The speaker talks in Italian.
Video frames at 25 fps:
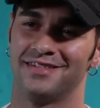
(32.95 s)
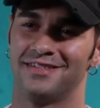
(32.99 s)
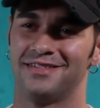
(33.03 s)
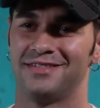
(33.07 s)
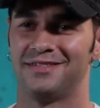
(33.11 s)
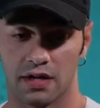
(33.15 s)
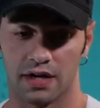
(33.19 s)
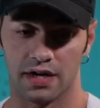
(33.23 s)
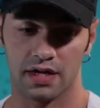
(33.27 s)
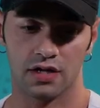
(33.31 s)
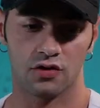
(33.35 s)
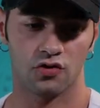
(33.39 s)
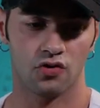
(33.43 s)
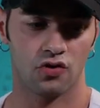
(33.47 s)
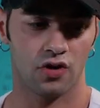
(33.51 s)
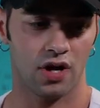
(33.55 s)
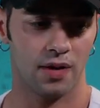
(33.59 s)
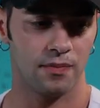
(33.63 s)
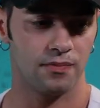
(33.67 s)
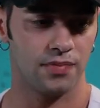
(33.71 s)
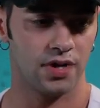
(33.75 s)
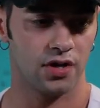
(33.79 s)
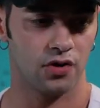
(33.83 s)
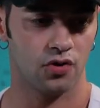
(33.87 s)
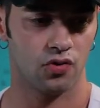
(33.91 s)
Credo
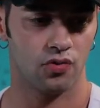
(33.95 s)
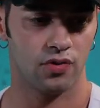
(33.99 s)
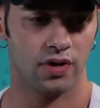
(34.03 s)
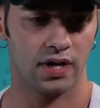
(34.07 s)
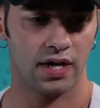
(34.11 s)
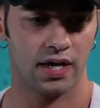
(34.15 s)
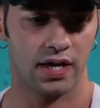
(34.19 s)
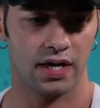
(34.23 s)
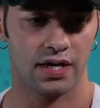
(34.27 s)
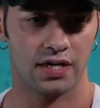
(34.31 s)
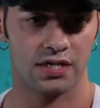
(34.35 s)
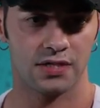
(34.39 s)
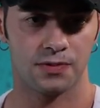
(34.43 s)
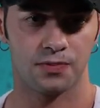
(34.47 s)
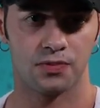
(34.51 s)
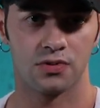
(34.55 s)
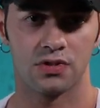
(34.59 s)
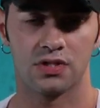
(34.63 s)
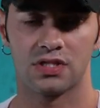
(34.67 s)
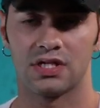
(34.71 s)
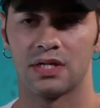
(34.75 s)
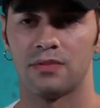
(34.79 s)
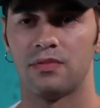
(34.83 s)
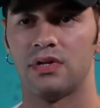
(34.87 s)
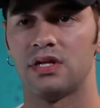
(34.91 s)
abbiano una
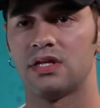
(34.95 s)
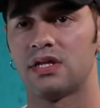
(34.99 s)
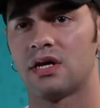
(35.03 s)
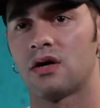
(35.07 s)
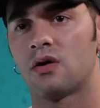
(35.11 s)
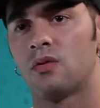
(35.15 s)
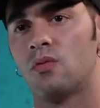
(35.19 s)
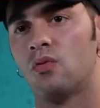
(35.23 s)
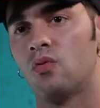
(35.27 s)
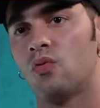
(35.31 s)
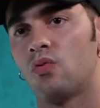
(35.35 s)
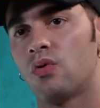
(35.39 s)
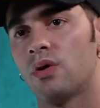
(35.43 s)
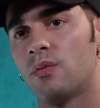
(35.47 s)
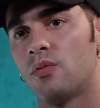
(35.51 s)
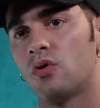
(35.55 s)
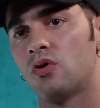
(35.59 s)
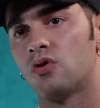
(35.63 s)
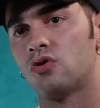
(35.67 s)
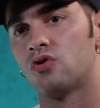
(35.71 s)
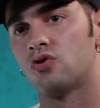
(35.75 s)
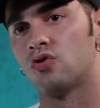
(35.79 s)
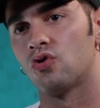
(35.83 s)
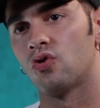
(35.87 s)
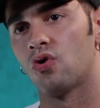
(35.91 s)
responsabilità comunque
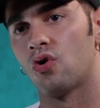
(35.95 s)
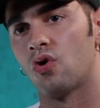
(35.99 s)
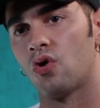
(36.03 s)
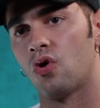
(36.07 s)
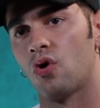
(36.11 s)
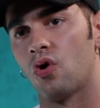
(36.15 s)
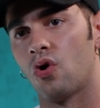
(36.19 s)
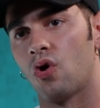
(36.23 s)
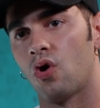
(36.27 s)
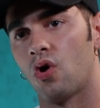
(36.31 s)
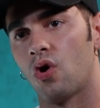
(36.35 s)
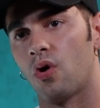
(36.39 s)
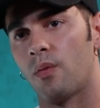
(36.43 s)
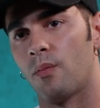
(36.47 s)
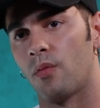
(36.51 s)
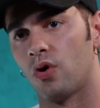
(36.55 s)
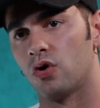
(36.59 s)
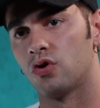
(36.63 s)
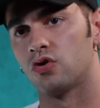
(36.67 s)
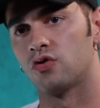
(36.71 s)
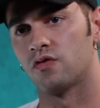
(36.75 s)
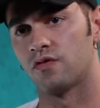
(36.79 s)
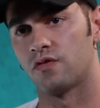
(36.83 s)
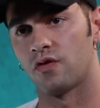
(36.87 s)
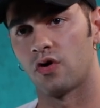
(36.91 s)
molto,
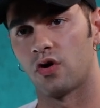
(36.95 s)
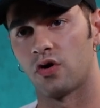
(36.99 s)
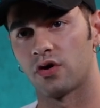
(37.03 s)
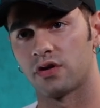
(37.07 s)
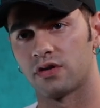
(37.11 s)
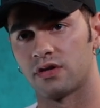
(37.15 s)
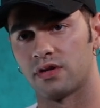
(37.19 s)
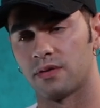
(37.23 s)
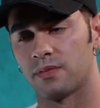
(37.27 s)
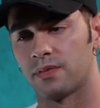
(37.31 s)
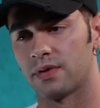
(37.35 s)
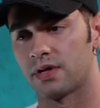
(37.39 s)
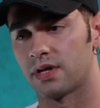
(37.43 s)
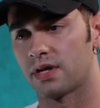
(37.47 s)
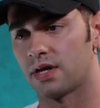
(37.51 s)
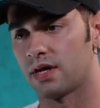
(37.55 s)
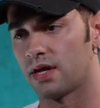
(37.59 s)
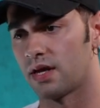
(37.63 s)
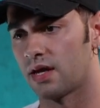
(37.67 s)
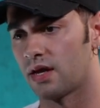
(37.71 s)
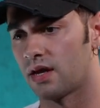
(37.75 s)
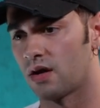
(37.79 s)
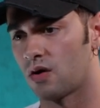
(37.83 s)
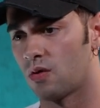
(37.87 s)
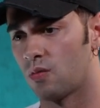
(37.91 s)
molto forte
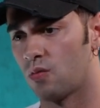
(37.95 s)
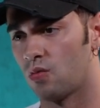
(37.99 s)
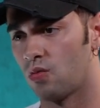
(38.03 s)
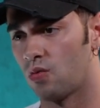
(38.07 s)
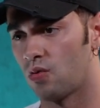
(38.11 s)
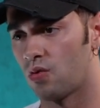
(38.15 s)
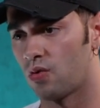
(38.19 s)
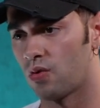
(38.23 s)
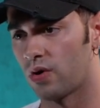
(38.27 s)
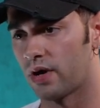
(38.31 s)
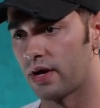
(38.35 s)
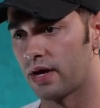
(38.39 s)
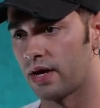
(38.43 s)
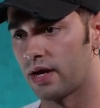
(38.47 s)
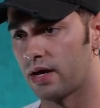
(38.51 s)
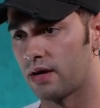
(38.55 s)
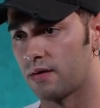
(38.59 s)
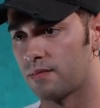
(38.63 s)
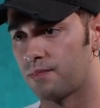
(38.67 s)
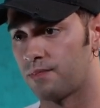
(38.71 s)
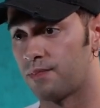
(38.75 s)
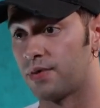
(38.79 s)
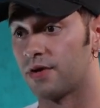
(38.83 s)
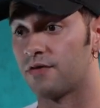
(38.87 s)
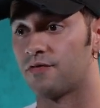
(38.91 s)
perché comunque
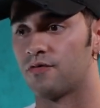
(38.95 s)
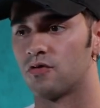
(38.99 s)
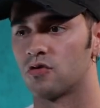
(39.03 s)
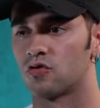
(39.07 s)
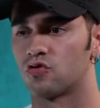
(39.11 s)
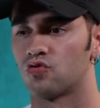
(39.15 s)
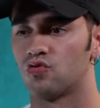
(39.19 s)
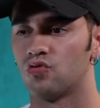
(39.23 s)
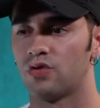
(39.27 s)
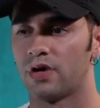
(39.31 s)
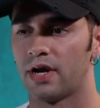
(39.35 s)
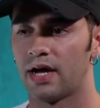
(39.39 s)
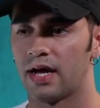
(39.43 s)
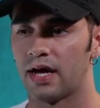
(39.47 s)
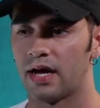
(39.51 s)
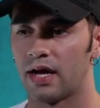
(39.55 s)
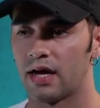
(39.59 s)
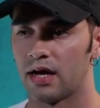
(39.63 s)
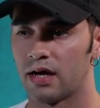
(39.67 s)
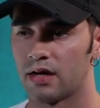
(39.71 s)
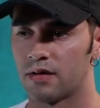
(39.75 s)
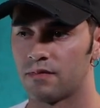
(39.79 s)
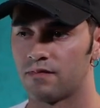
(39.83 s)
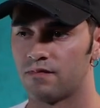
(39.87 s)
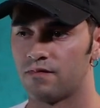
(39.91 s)
per
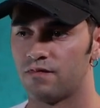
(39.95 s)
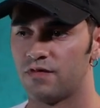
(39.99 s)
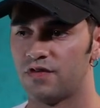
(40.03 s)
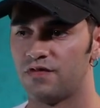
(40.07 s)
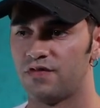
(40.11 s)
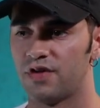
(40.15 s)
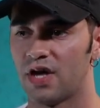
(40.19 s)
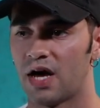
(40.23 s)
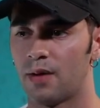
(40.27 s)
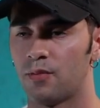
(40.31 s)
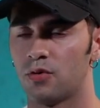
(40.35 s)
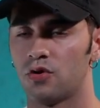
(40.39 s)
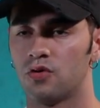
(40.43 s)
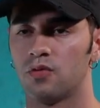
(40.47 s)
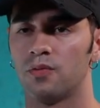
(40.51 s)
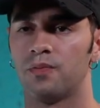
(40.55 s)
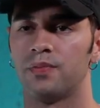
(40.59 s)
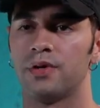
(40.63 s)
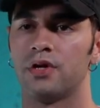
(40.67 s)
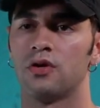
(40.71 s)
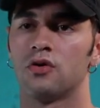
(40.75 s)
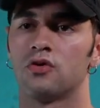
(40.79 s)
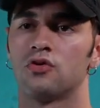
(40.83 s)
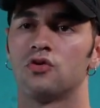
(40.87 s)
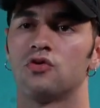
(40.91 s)
fortuna viviamo in un
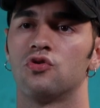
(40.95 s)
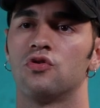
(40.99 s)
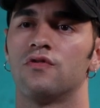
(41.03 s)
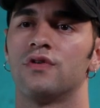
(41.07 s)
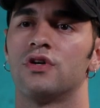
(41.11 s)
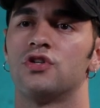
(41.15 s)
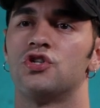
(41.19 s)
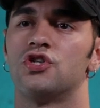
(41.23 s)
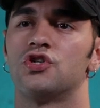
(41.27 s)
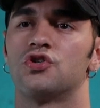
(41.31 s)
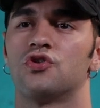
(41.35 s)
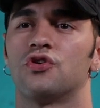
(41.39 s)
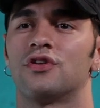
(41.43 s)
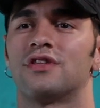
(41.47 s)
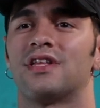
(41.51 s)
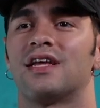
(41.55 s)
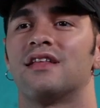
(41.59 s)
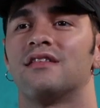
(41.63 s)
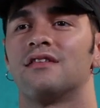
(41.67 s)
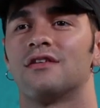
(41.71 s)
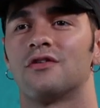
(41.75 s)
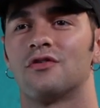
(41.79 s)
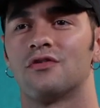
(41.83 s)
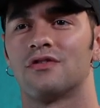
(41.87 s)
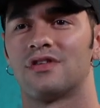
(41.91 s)
periodo dove ci sono
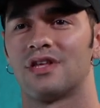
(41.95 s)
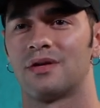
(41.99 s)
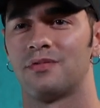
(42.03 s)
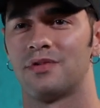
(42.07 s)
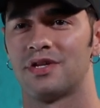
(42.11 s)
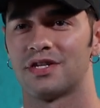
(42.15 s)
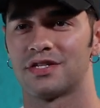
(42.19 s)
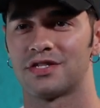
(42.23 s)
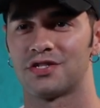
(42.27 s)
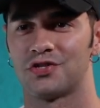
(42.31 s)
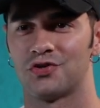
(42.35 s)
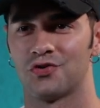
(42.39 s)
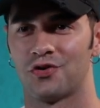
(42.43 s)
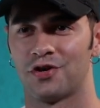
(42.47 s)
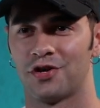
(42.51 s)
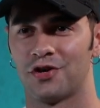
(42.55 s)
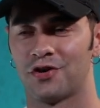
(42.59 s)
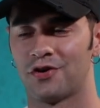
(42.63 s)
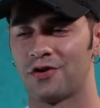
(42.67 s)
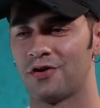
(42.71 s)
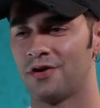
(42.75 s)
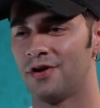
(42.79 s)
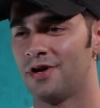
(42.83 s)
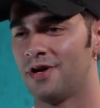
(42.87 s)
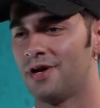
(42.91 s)
tante contaminazioni,
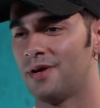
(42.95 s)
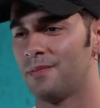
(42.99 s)
no?